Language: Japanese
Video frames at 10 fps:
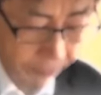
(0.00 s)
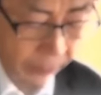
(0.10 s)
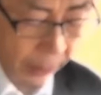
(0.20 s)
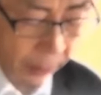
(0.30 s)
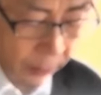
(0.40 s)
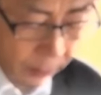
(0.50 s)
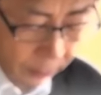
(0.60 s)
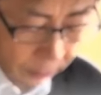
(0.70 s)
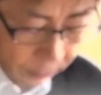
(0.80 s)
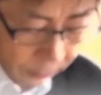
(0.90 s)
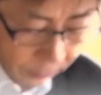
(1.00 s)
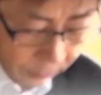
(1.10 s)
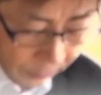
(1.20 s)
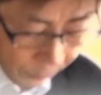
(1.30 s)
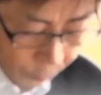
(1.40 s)
そういう
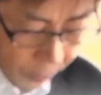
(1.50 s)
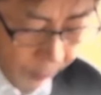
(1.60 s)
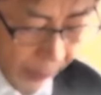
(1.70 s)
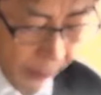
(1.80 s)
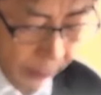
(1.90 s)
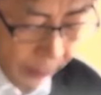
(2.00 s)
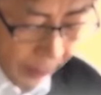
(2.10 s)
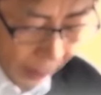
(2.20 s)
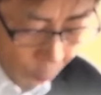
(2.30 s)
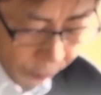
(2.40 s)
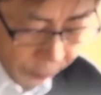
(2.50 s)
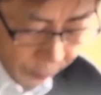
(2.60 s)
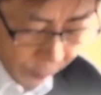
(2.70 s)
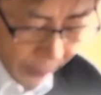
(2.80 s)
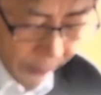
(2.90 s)
司祭を伺いまする
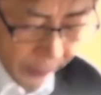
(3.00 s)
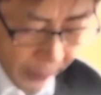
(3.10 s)
と